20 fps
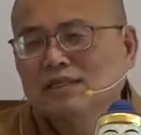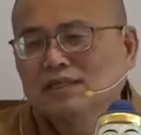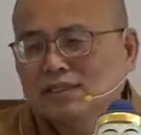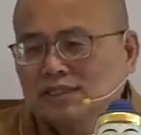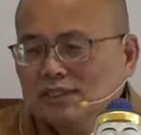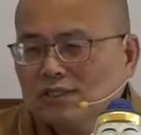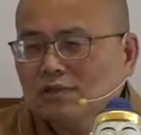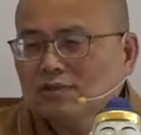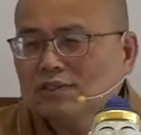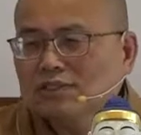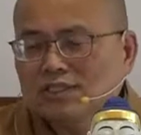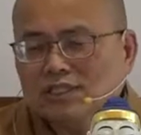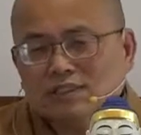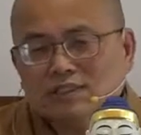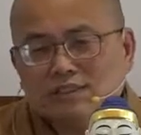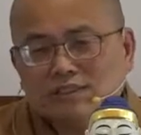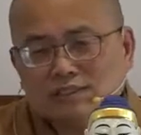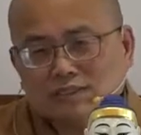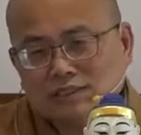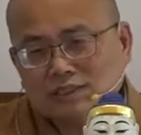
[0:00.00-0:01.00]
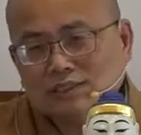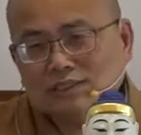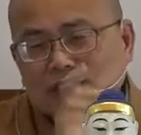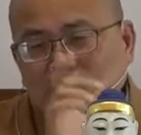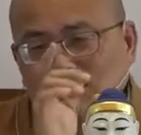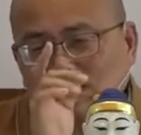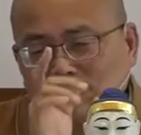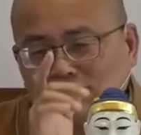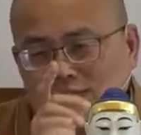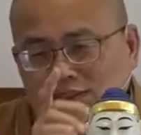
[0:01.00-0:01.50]
诵经只是
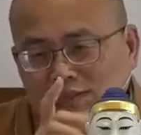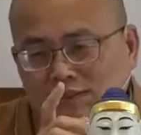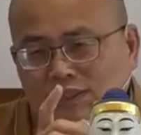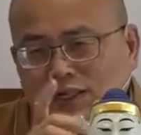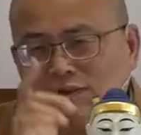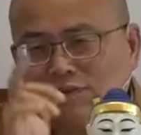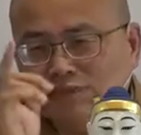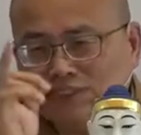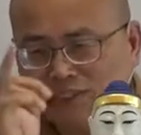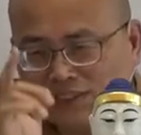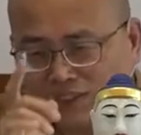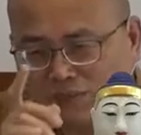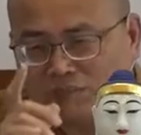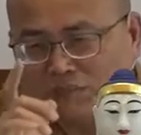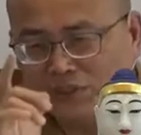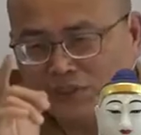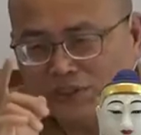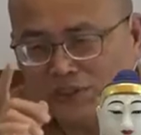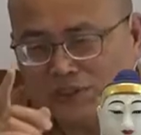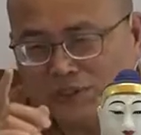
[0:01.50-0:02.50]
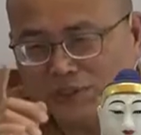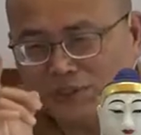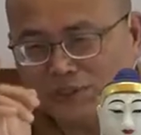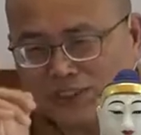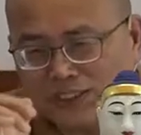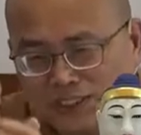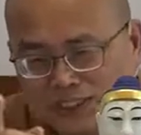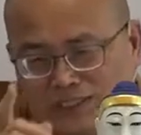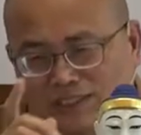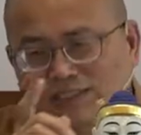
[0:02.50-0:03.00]
让你知道怎么修
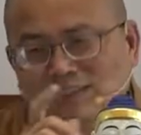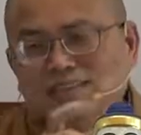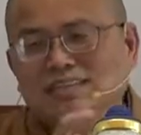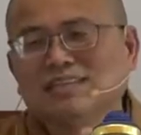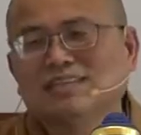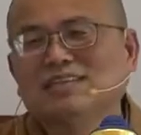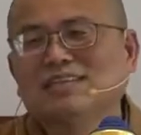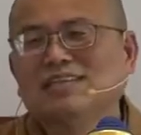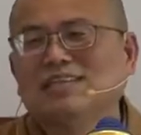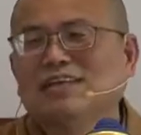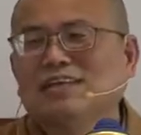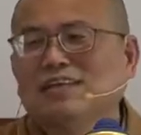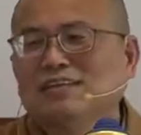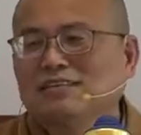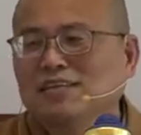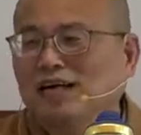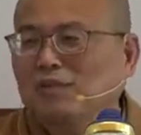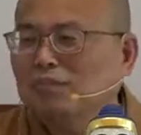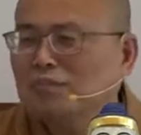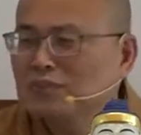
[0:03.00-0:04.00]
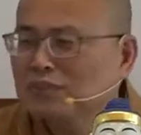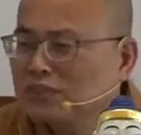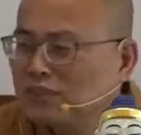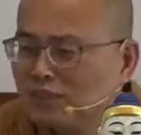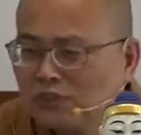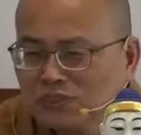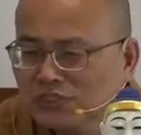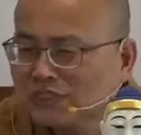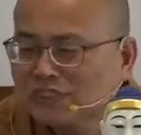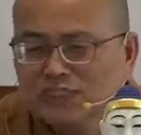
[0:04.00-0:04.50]
行，它不
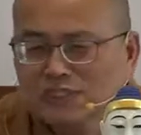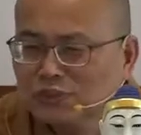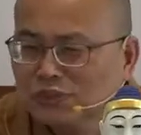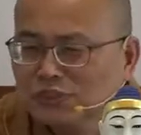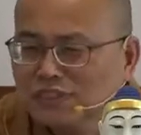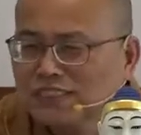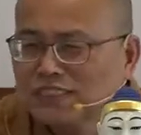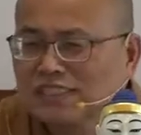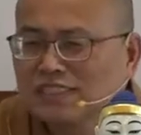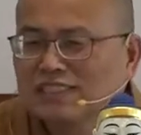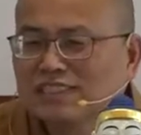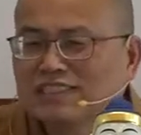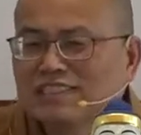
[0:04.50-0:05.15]
就是修行